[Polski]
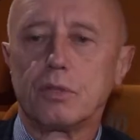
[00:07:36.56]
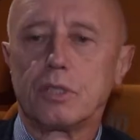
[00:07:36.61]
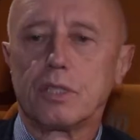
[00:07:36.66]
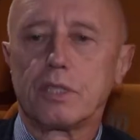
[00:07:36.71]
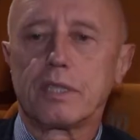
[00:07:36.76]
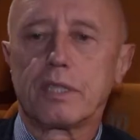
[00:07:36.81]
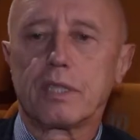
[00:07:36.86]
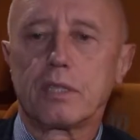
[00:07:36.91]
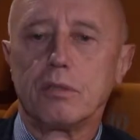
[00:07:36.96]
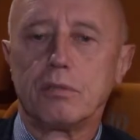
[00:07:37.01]

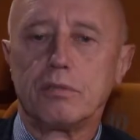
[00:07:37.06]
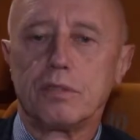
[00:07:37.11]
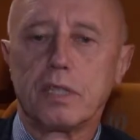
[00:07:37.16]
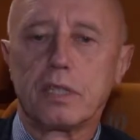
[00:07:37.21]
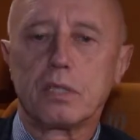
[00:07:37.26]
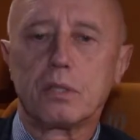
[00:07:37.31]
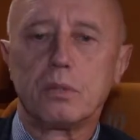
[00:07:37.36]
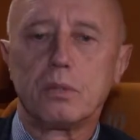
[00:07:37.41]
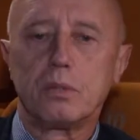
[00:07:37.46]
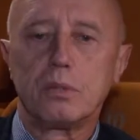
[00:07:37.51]
XX
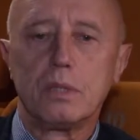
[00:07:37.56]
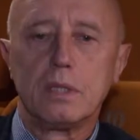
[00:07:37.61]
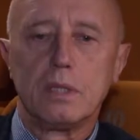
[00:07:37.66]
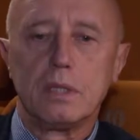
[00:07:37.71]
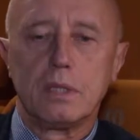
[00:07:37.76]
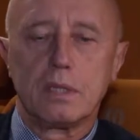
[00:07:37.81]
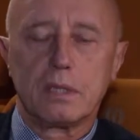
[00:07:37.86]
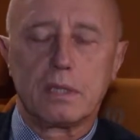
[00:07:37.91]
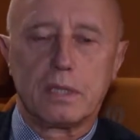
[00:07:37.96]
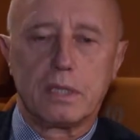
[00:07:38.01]
wieku,
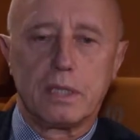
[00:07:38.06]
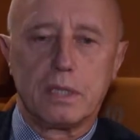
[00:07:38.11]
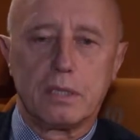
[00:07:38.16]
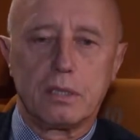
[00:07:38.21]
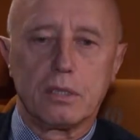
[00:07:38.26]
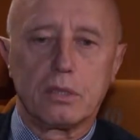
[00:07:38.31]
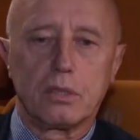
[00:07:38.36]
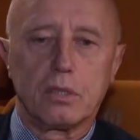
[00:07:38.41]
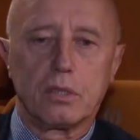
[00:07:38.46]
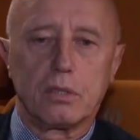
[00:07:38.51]

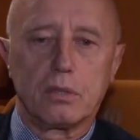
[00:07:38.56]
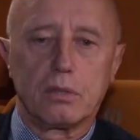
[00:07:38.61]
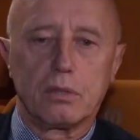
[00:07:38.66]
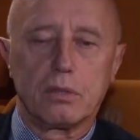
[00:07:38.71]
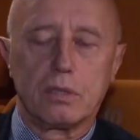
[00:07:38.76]
kiedy to